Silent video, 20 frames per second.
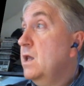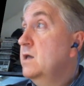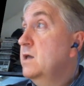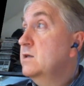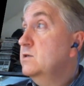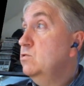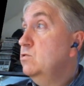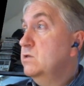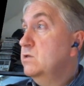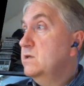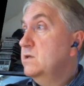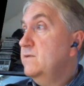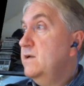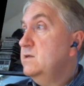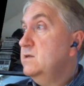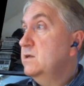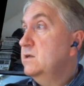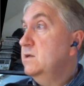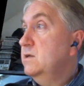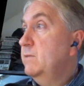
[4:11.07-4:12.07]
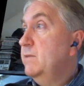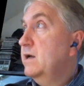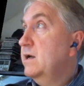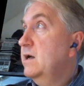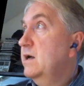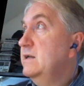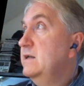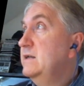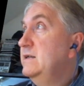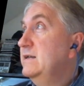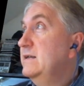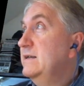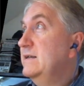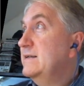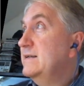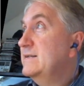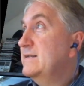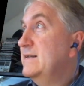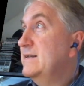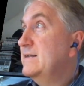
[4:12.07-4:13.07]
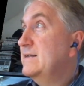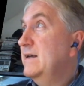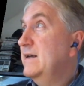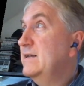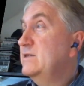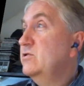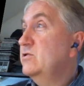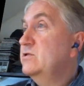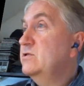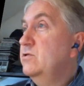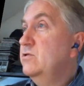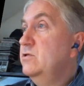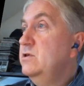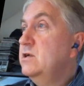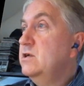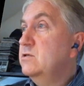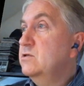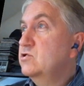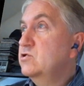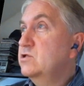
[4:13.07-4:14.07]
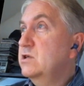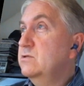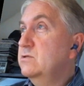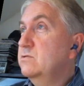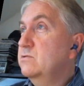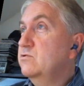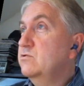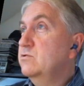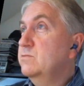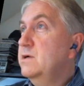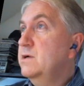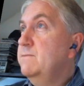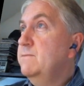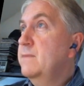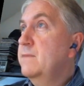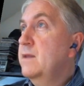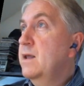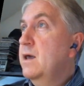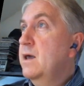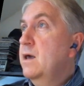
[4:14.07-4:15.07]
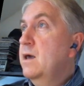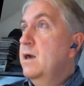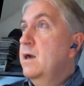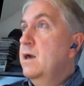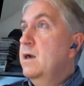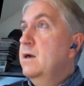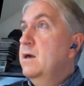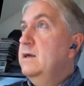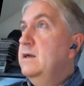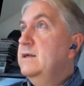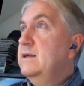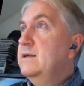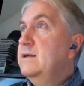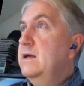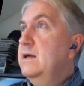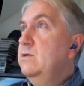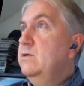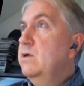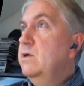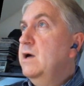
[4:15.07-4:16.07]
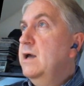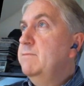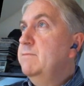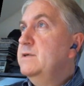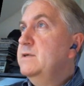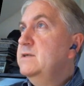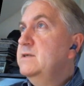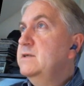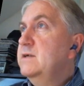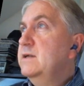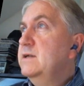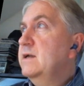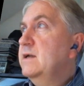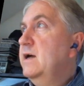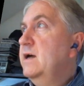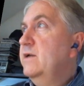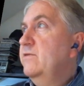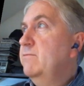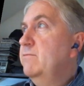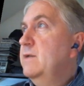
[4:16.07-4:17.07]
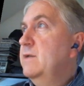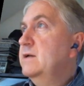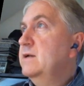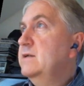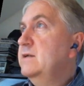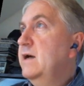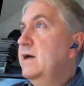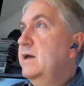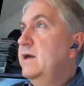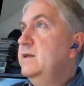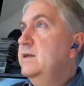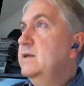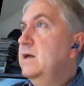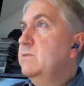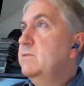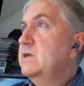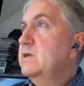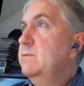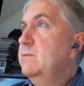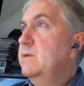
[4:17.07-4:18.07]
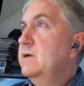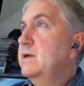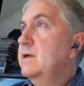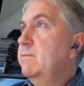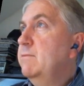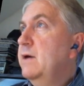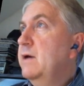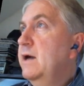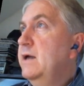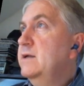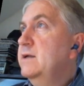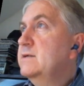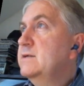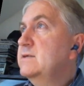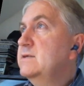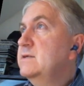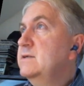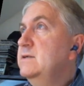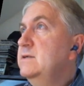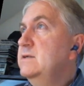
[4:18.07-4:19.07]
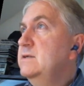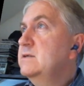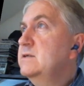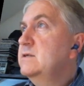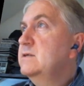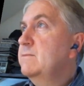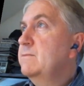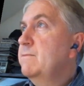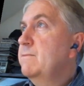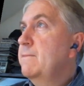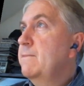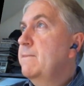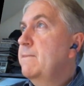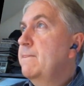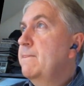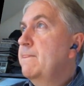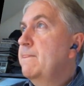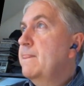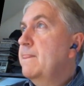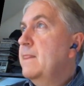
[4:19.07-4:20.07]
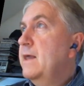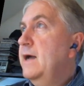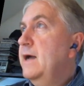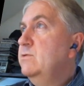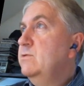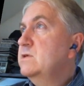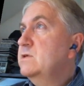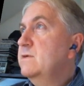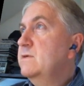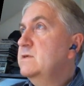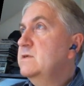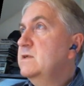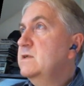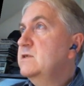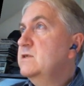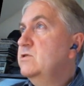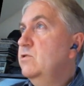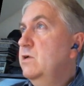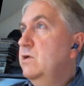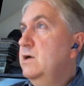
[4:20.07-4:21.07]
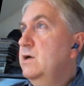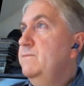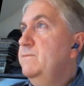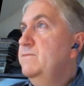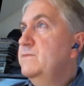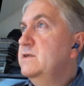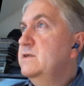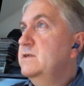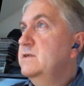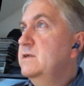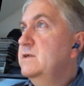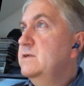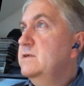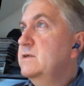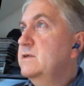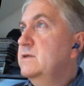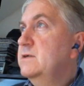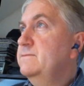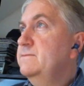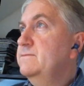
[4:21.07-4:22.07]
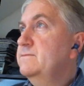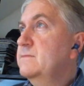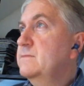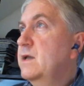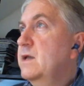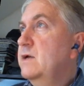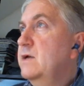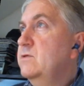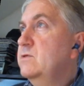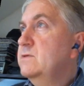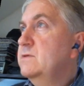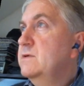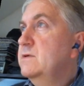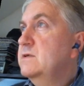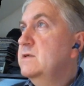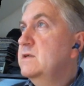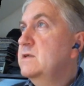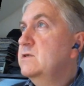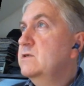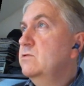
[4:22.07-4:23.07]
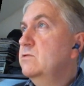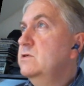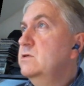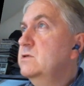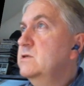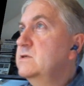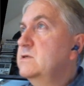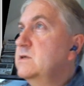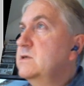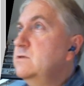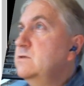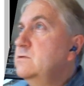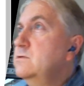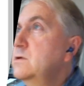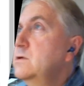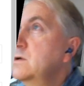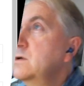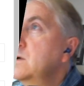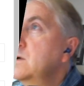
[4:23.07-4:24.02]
So, und das war's dann hier. Mehr kann ich hier nicht. Jetzt geht es gleich zur Sonderausstattung rüber. Ich kann noch ein bisschen an den Reifen machen. Die einen habe ich immer dabei. Das sind 21 Zöller, sind das, ja. 21 Zoll, genau.